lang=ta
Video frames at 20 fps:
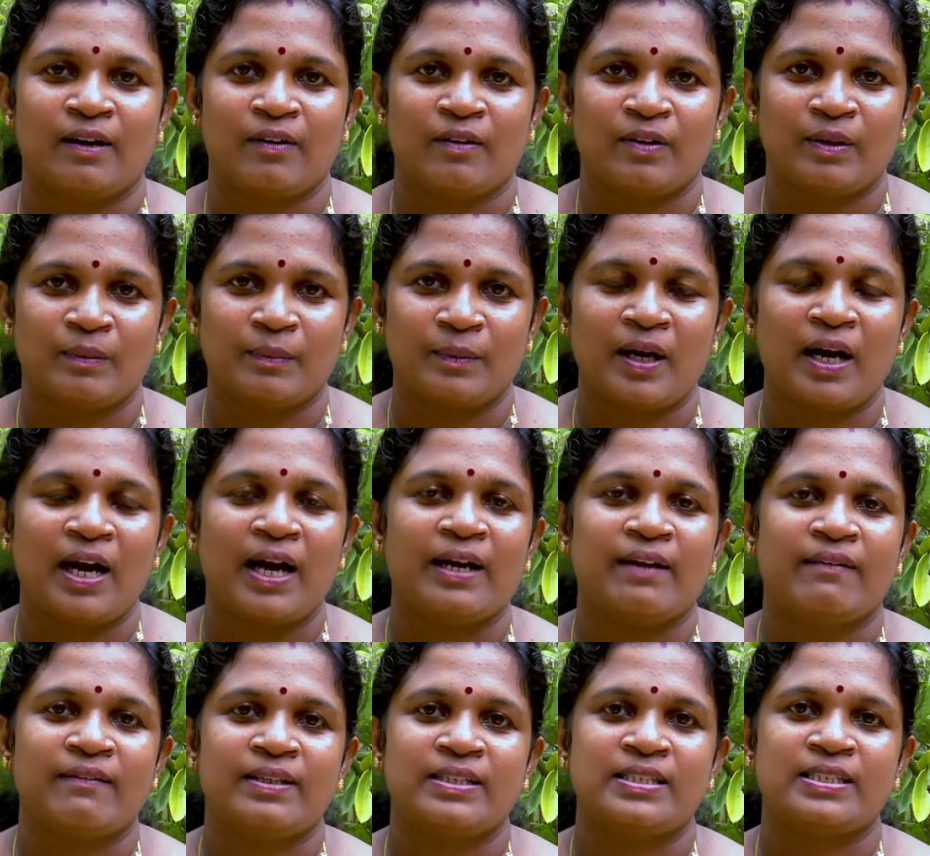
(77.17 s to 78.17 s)
கொஞ்சம் காய
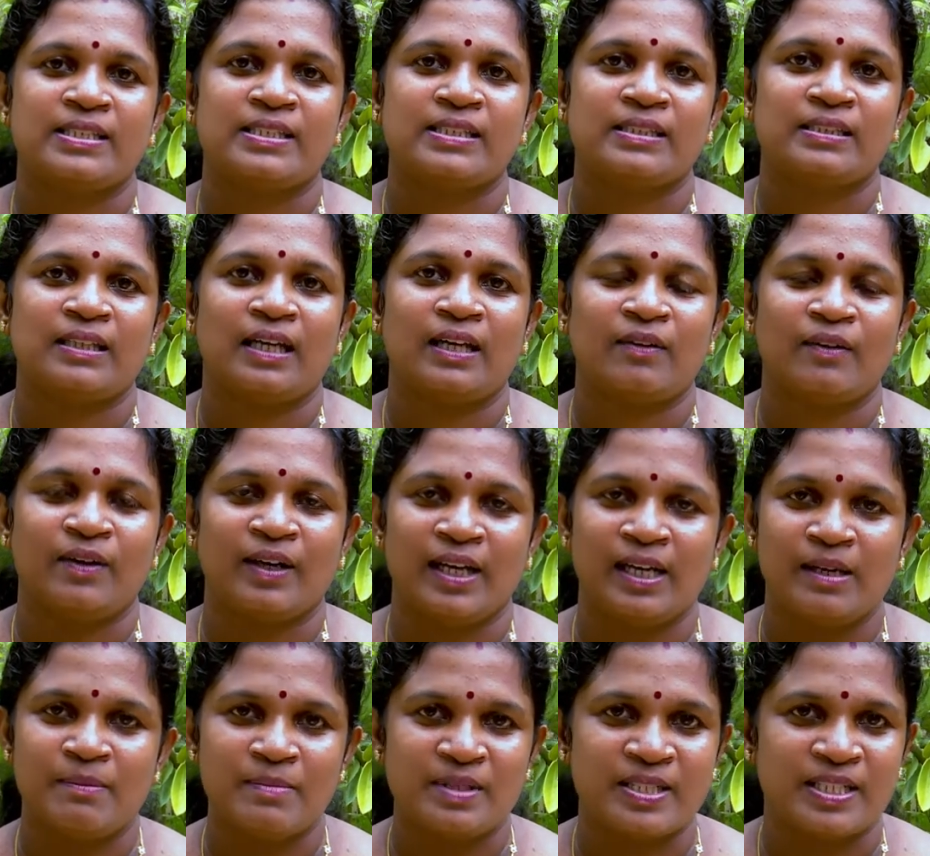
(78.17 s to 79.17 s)
வச்சு அதோட
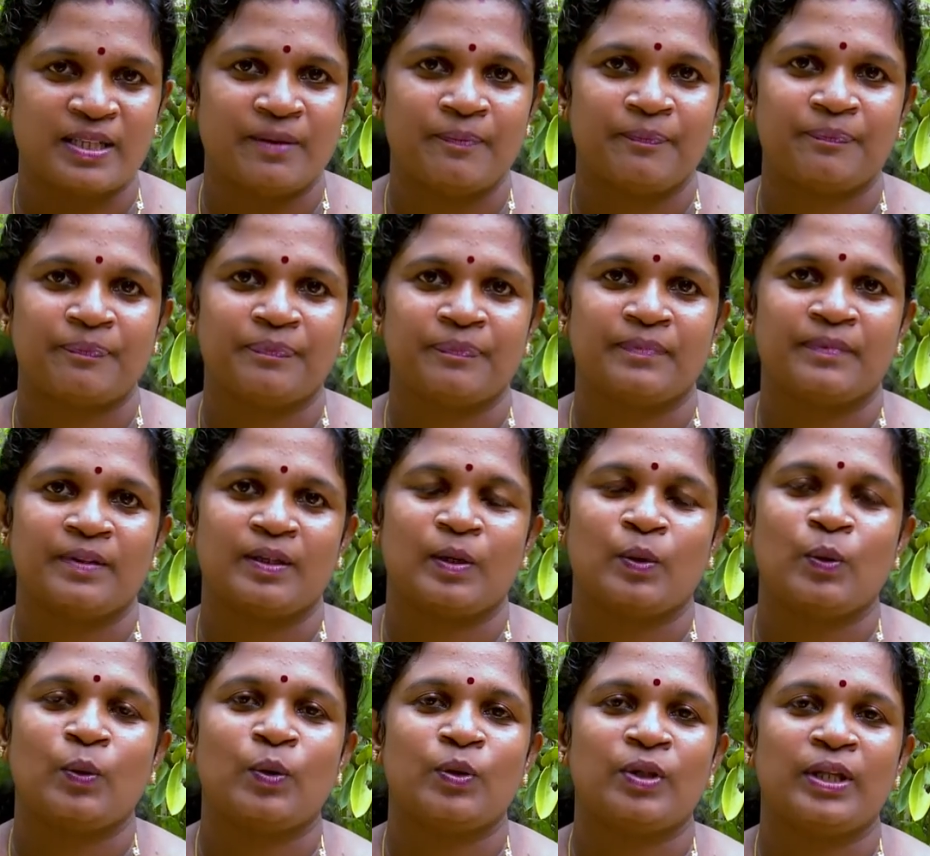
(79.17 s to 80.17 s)
எலுமிச்சம்
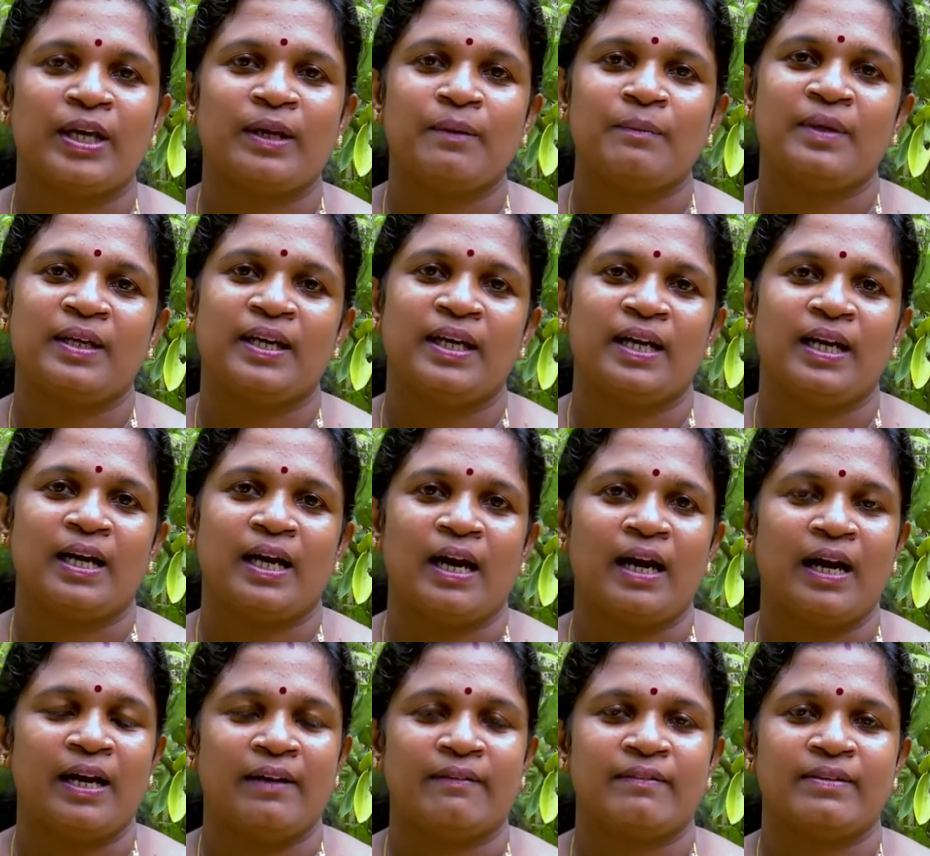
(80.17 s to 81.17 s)
கோதையும் நீங்கள்
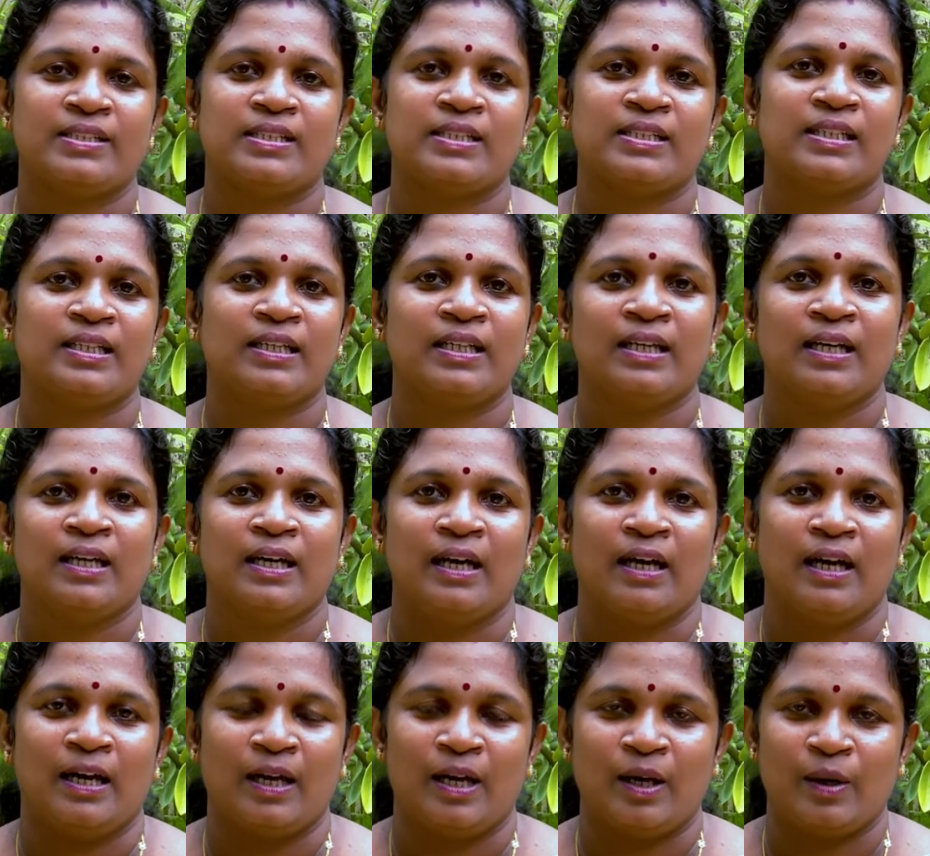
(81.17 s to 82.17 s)
காய வச்சு
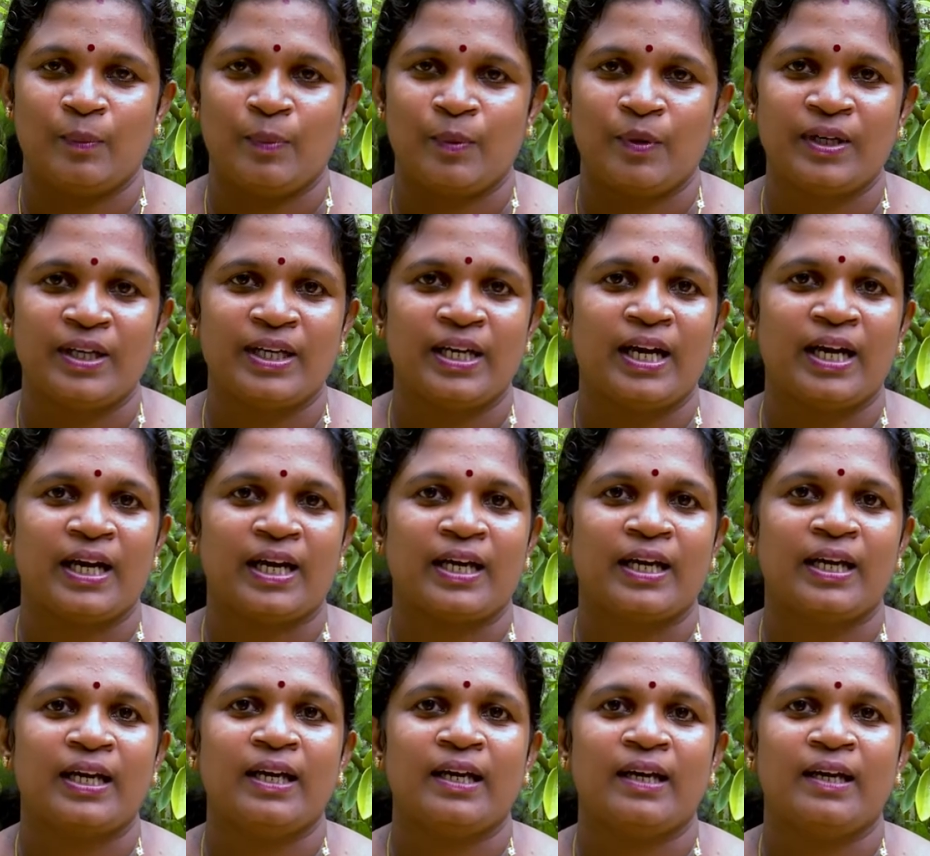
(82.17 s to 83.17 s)

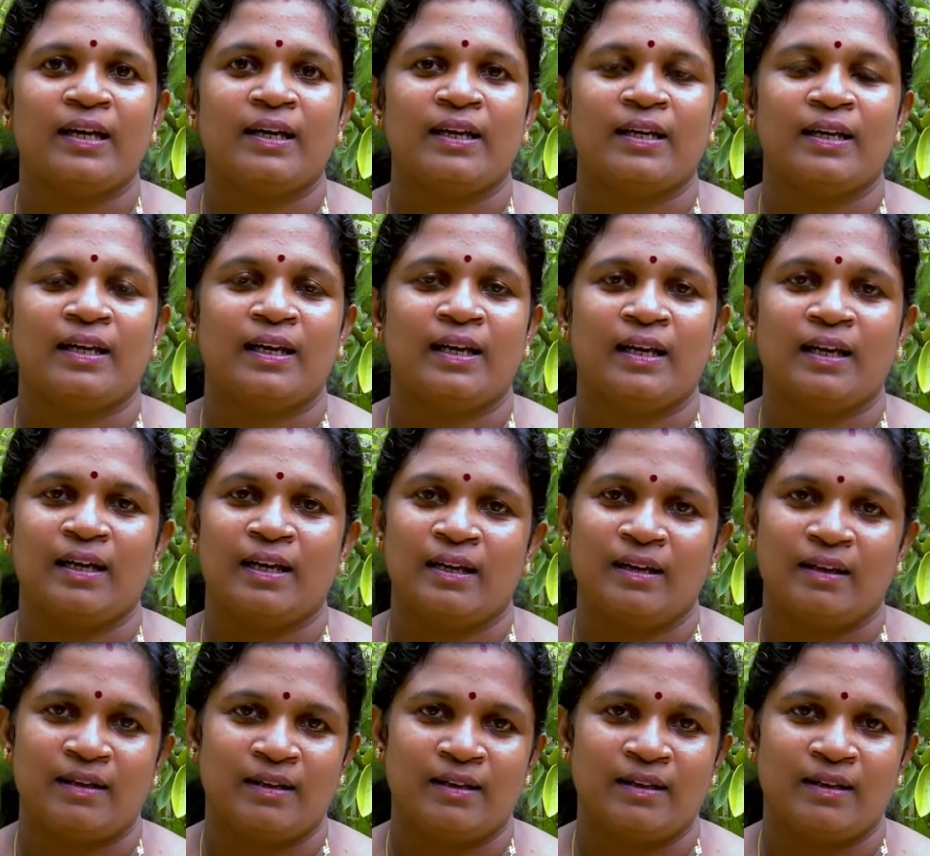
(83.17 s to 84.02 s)
பொடியாக்கி நீங்கள்